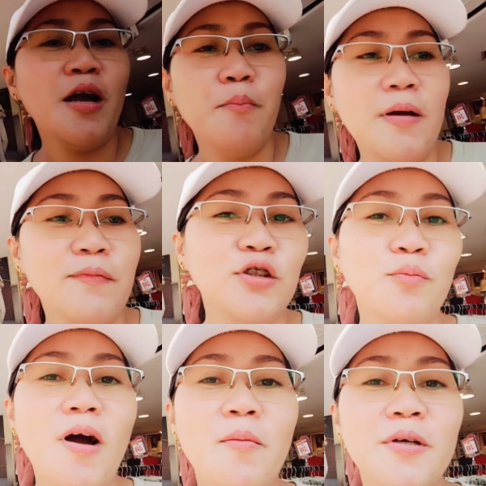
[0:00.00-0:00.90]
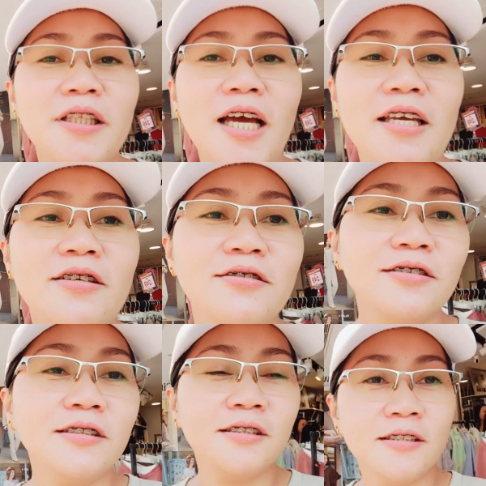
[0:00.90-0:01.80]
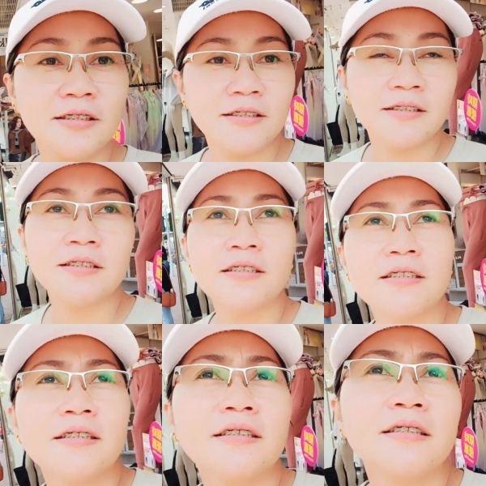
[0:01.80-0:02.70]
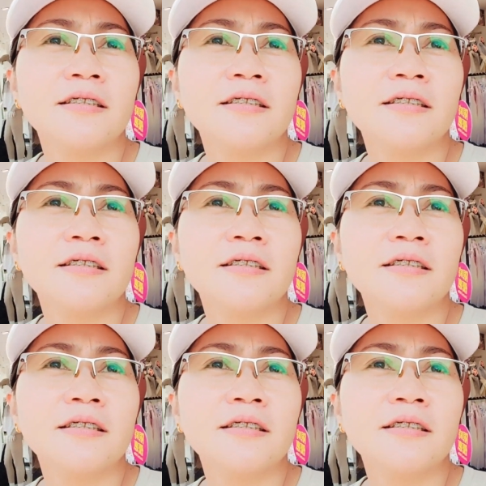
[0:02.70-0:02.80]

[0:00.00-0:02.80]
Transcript: May photo bomber tayo, oh. Mga restaurant,